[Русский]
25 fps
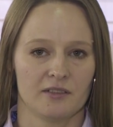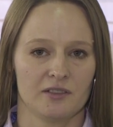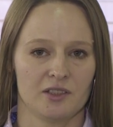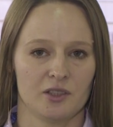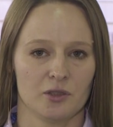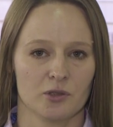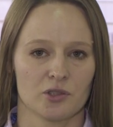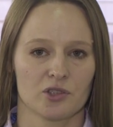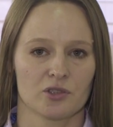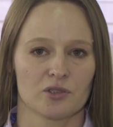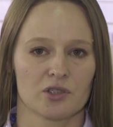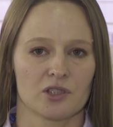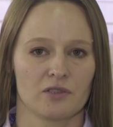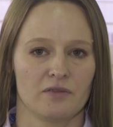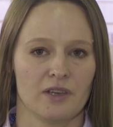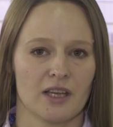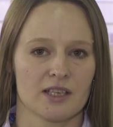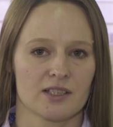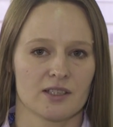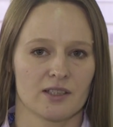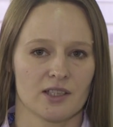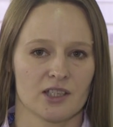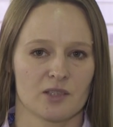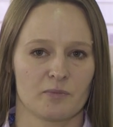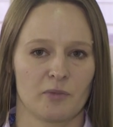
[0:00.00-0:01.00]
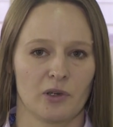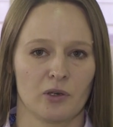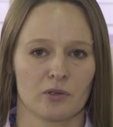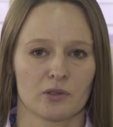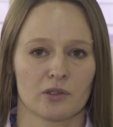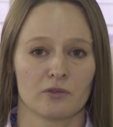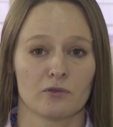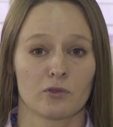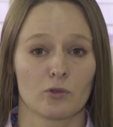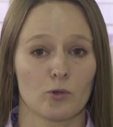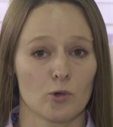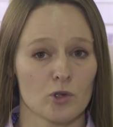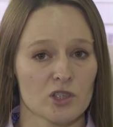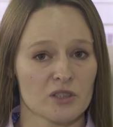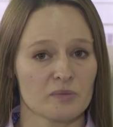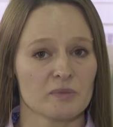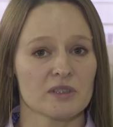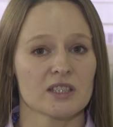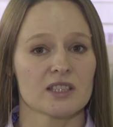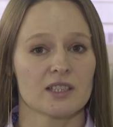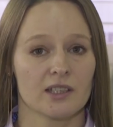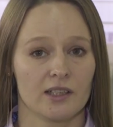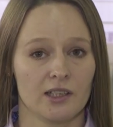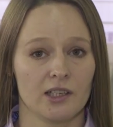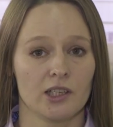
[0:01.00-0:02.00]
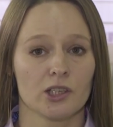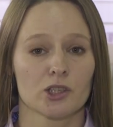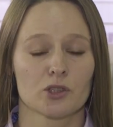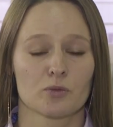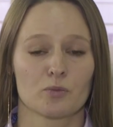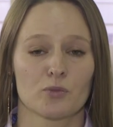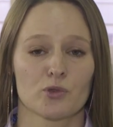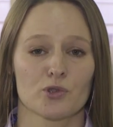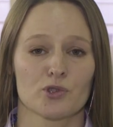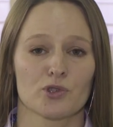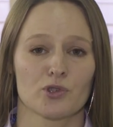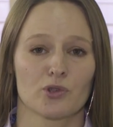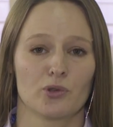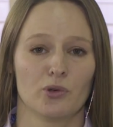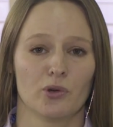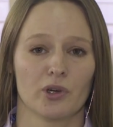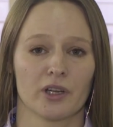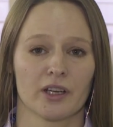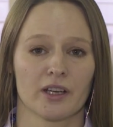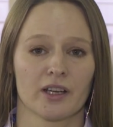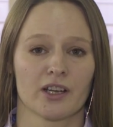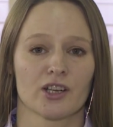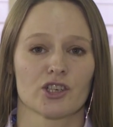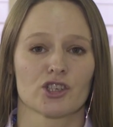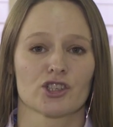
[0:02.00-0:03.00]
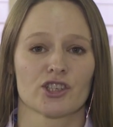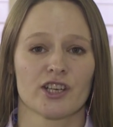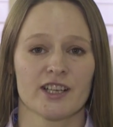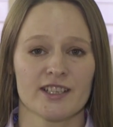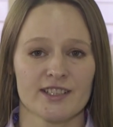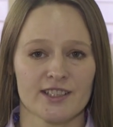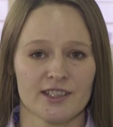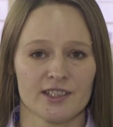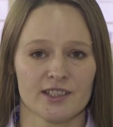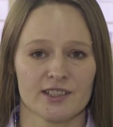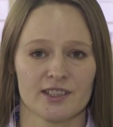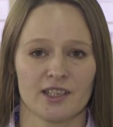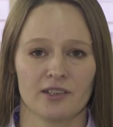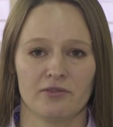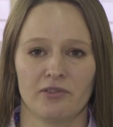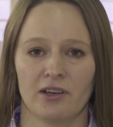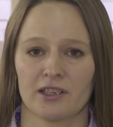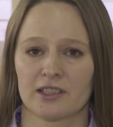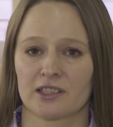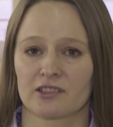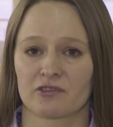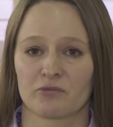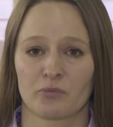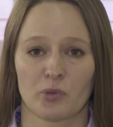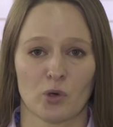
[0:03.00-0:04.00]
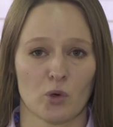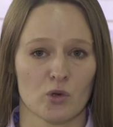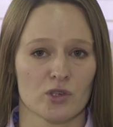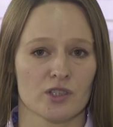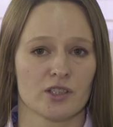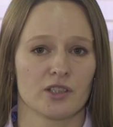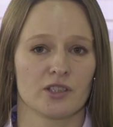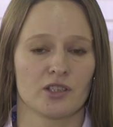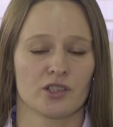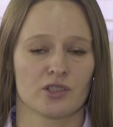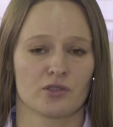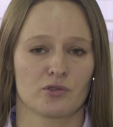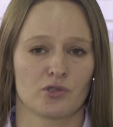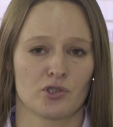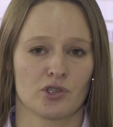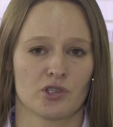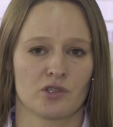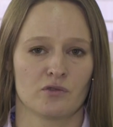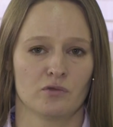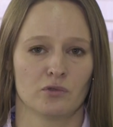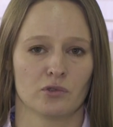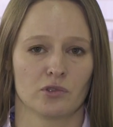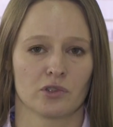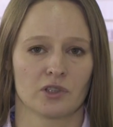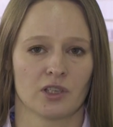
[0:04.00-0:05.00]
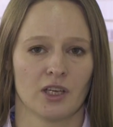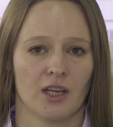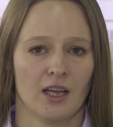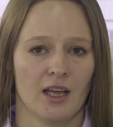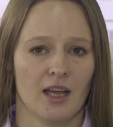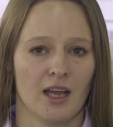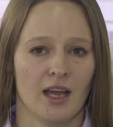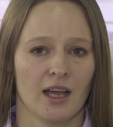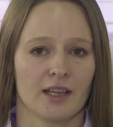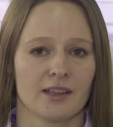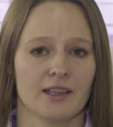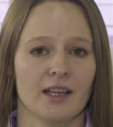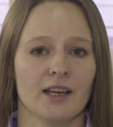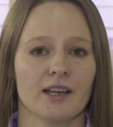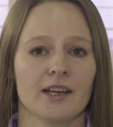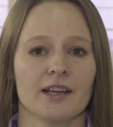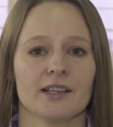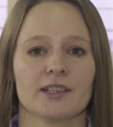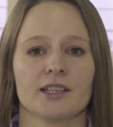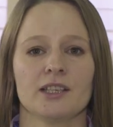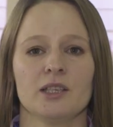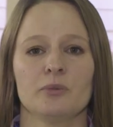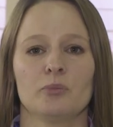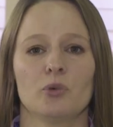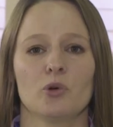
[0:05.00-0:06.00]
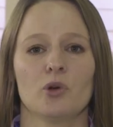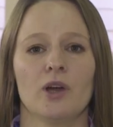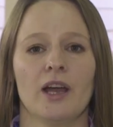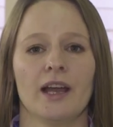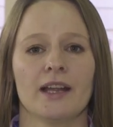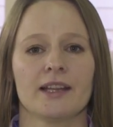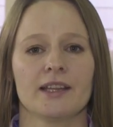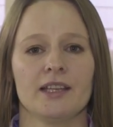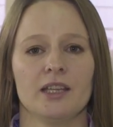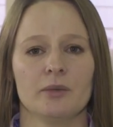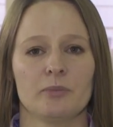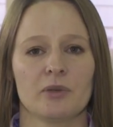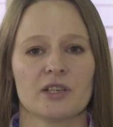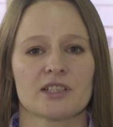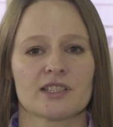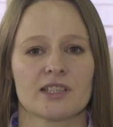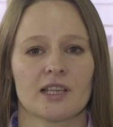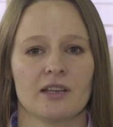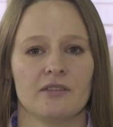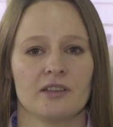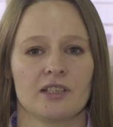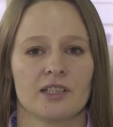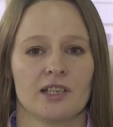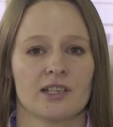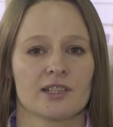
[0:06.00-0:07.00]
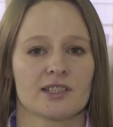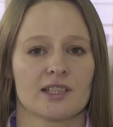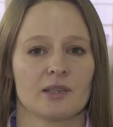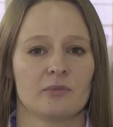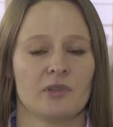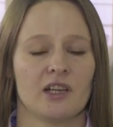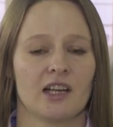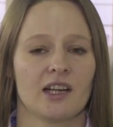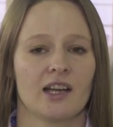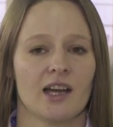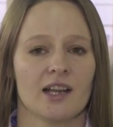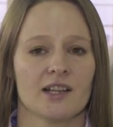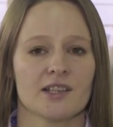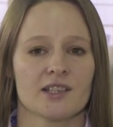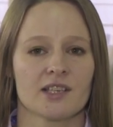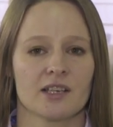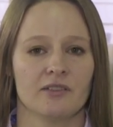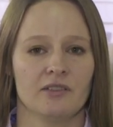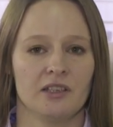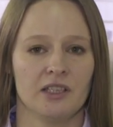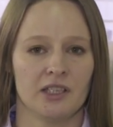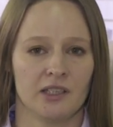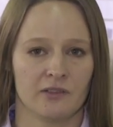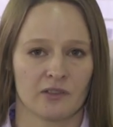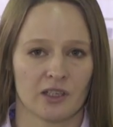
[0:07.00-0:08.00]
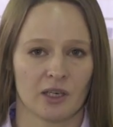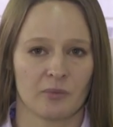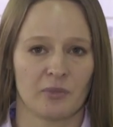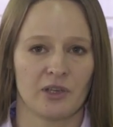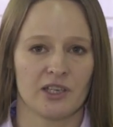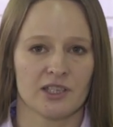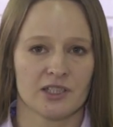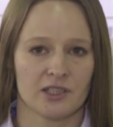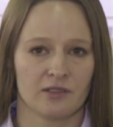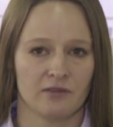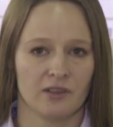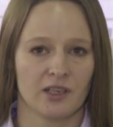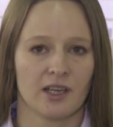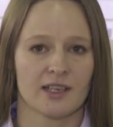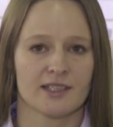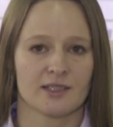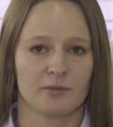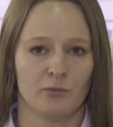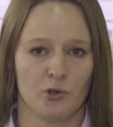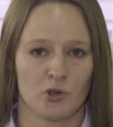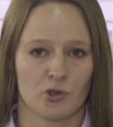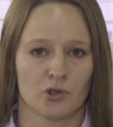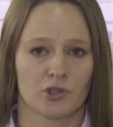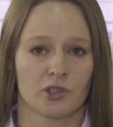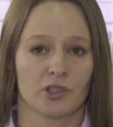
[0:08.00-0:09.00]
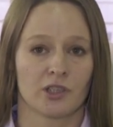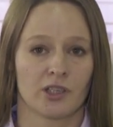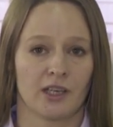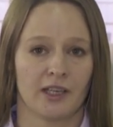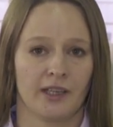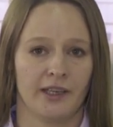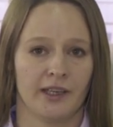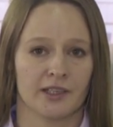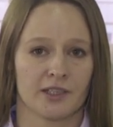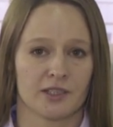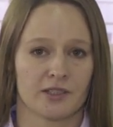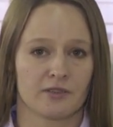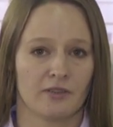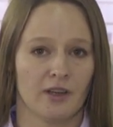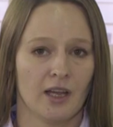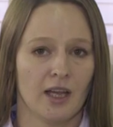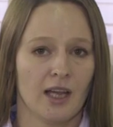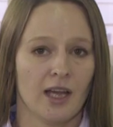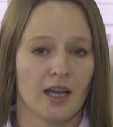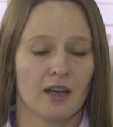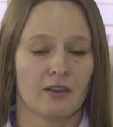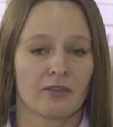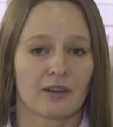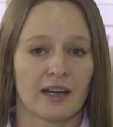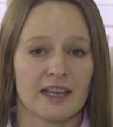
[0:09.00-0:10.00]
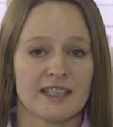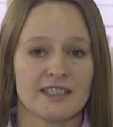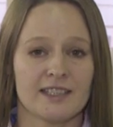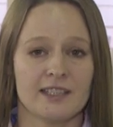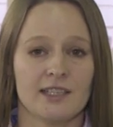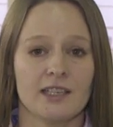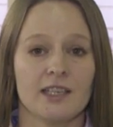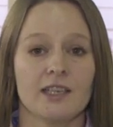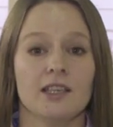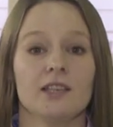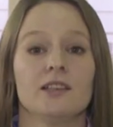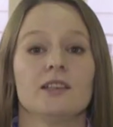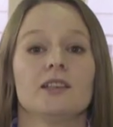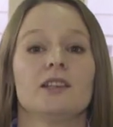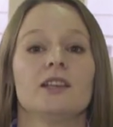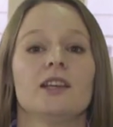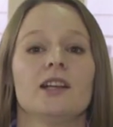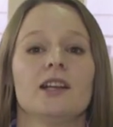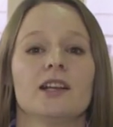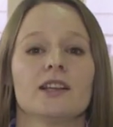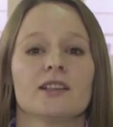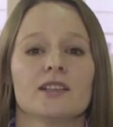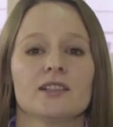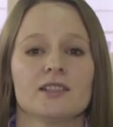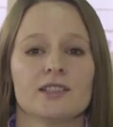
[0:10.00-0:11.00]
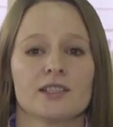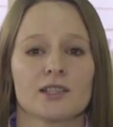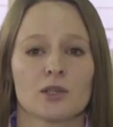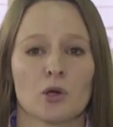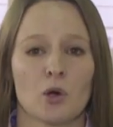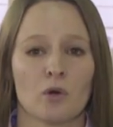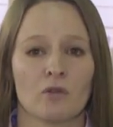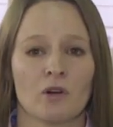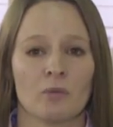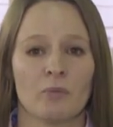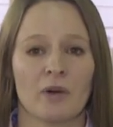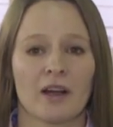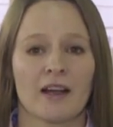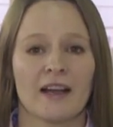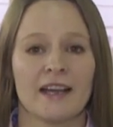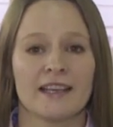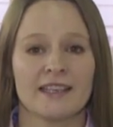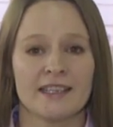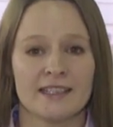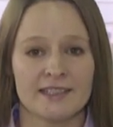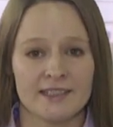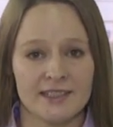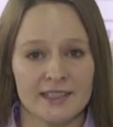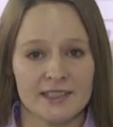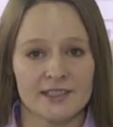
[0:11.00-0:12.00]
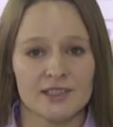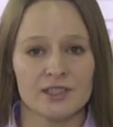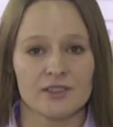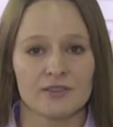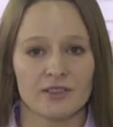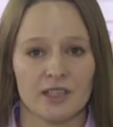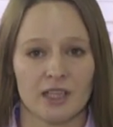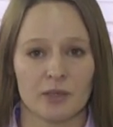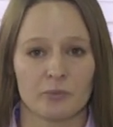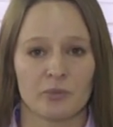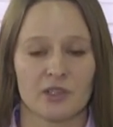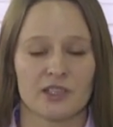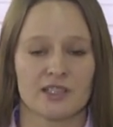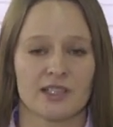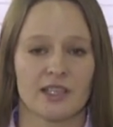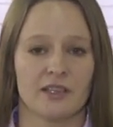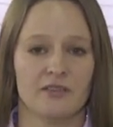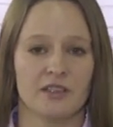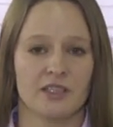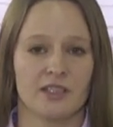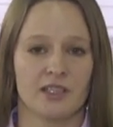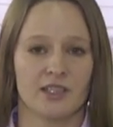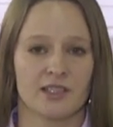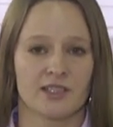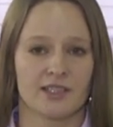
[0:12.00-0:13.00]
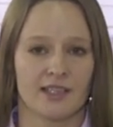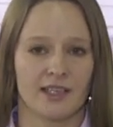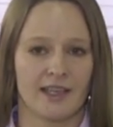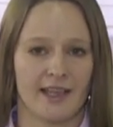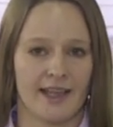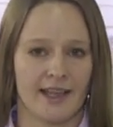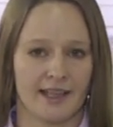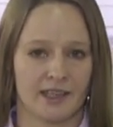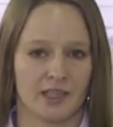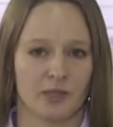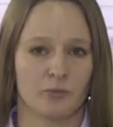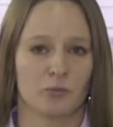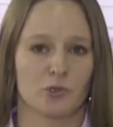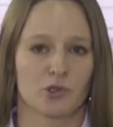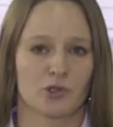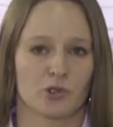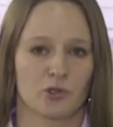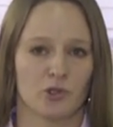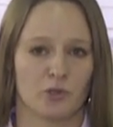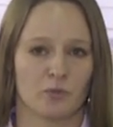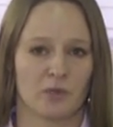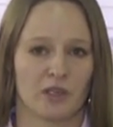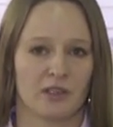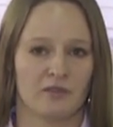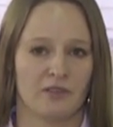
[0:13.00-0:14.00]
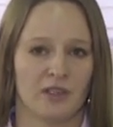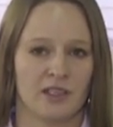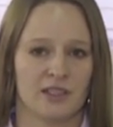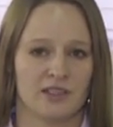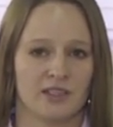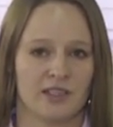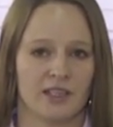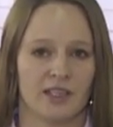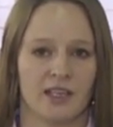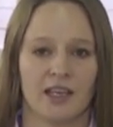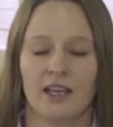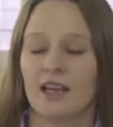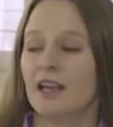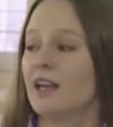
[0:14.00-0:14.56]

Все, что связано с полетом в космос, лишь мужское. Женских скафандров просто не существует. Однако это не пугает ни представительниц американского, ни европейского космических агентств. В России Елена Серова пока единственная представительница этой мужской профессии.